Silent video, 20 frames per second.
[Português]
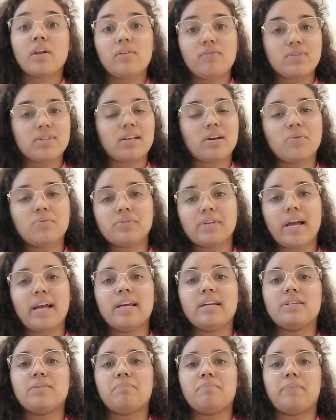E você
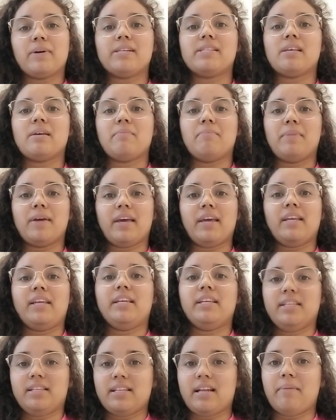consegue perceber
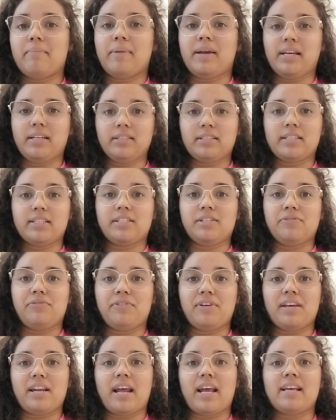nitidamente a
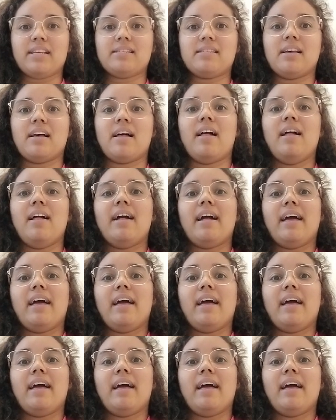diferença